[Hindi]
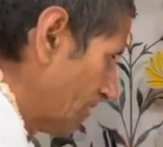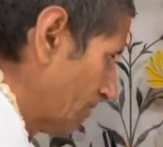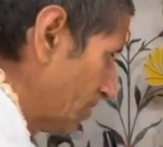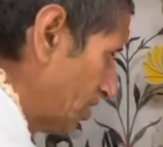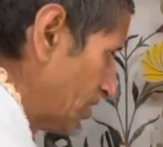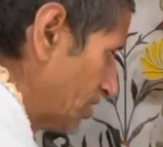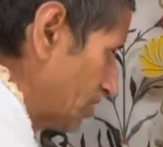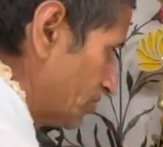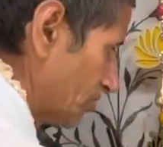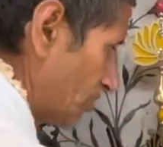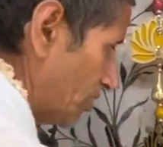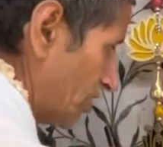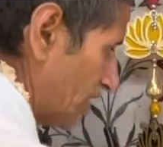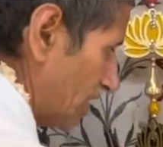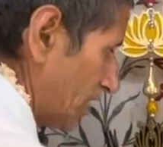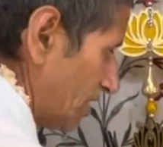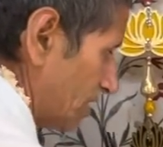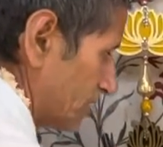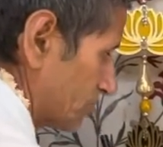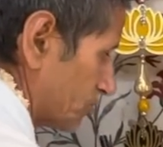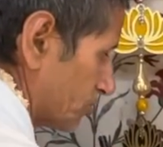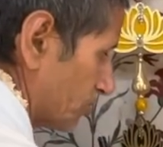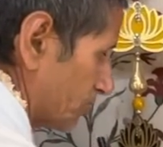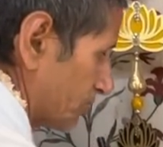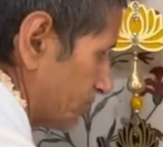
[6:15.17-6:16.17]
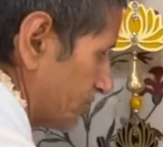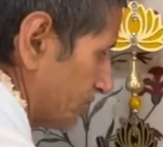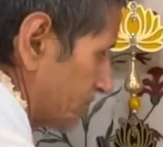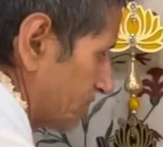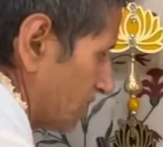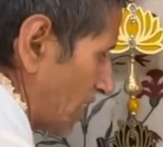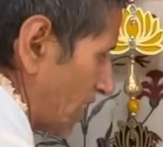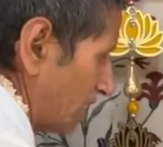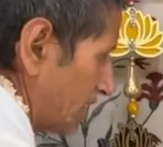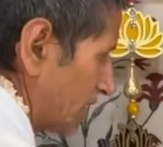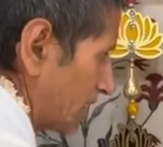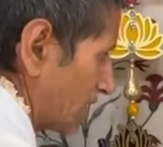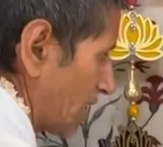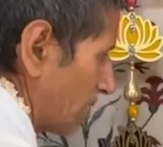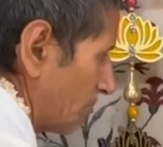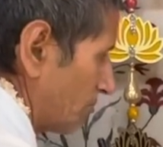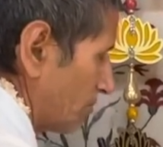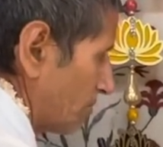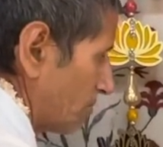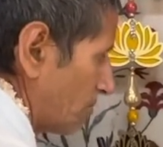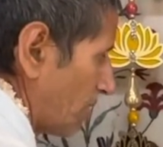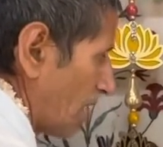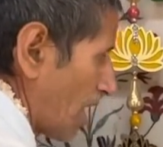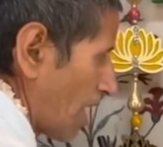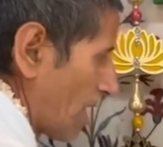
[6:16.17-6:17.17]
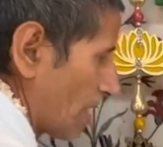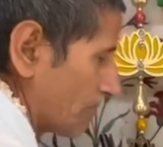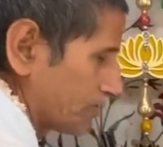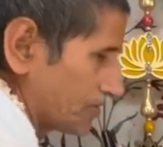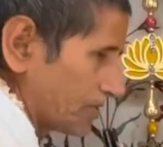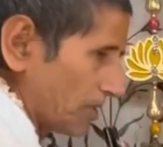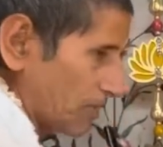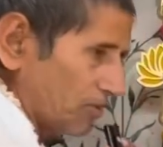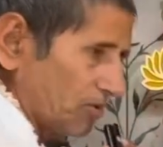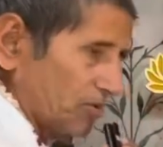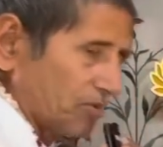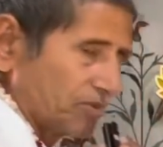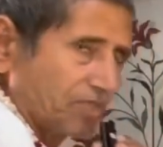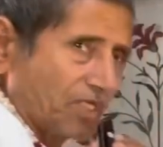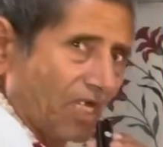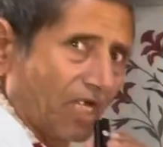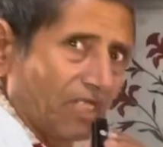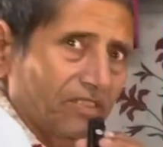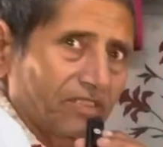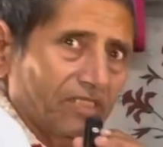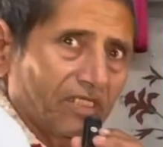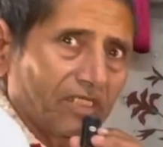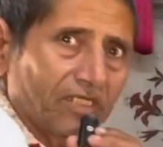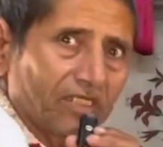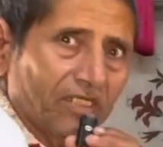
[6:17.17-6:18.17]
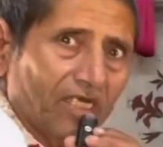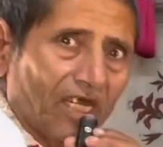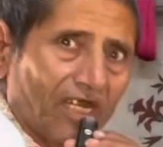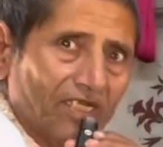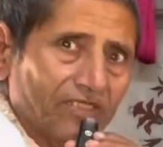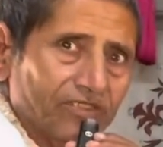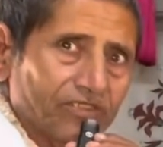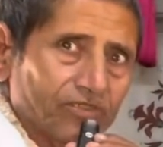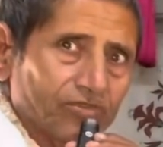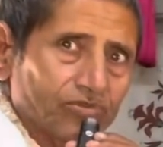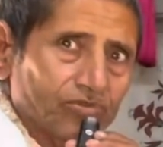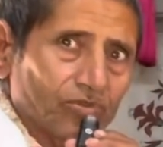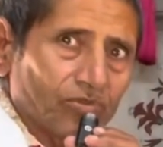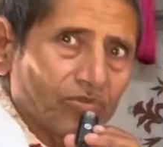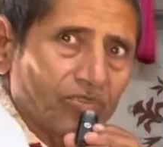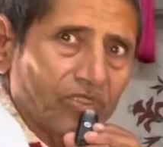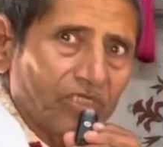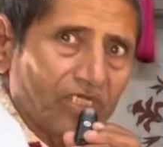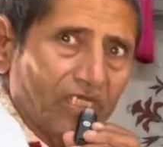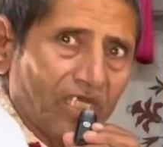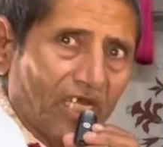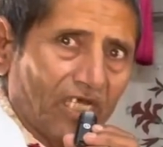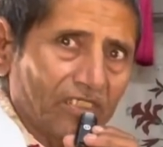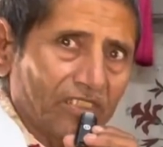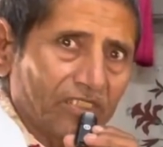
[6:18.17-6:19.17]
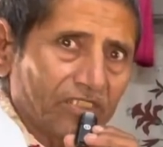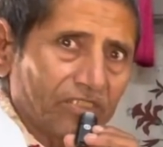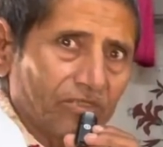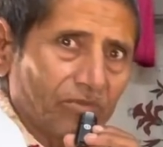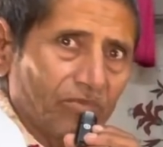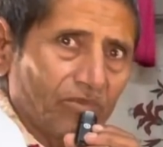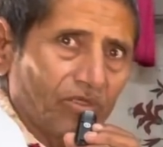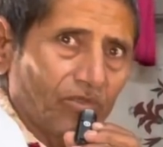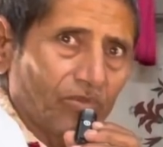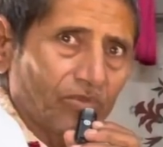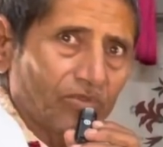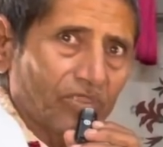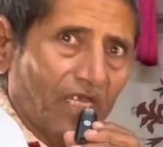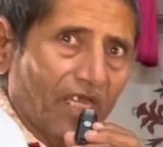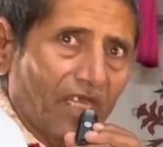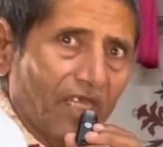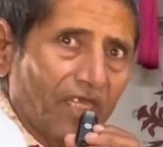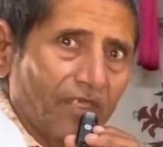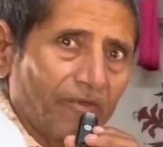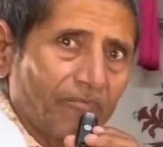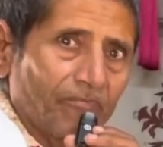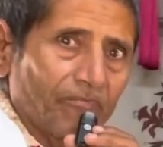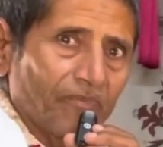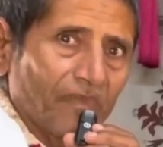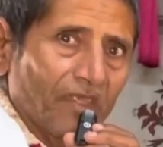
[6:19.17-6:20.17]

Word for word: फिर जो है ये तुलसी शालिग्राम विवाह आप सब लोग जानते हैं कार्तिक शुक्ल एकादशी में होता है